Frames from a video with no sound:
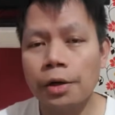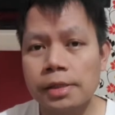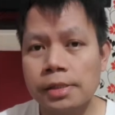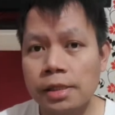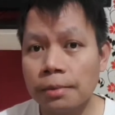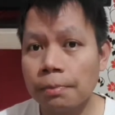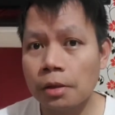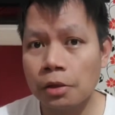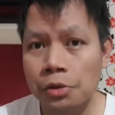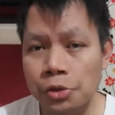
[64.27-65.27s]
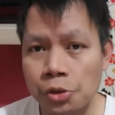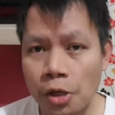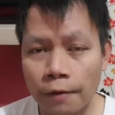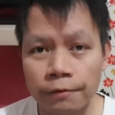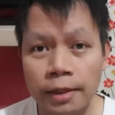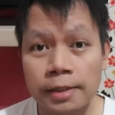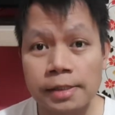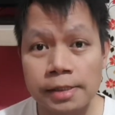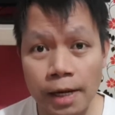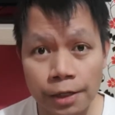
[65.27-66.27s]
Or is it because you have the
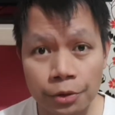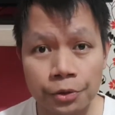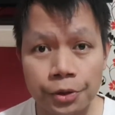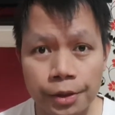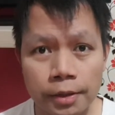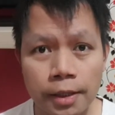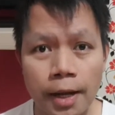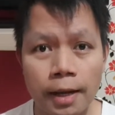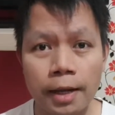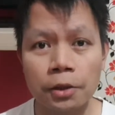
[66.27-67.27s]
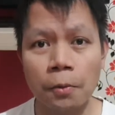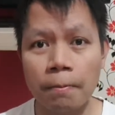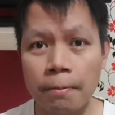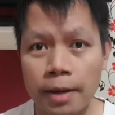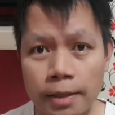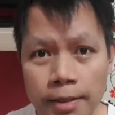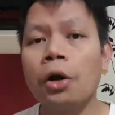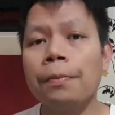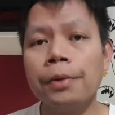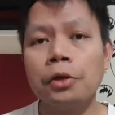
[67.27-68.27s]
desire to earn a lot of
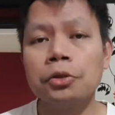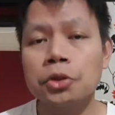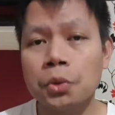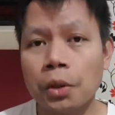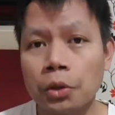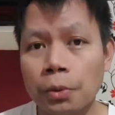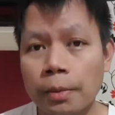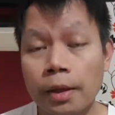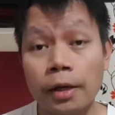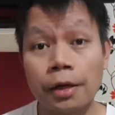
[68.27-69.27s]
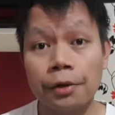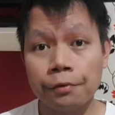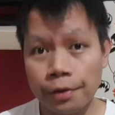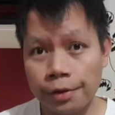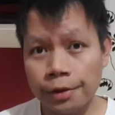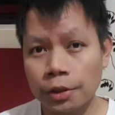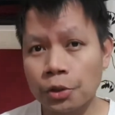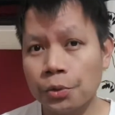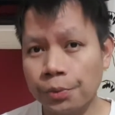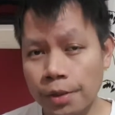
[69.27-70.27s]
money? Or because you want to make a career
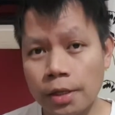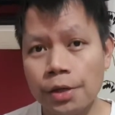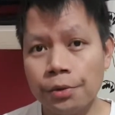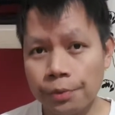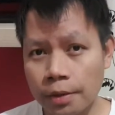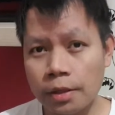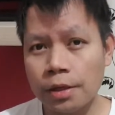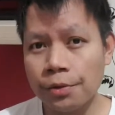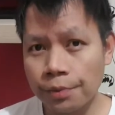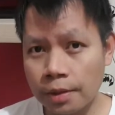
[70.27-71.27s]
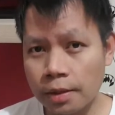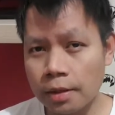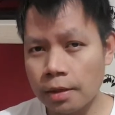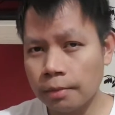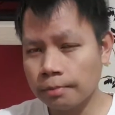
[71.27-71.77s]
that you really, really, really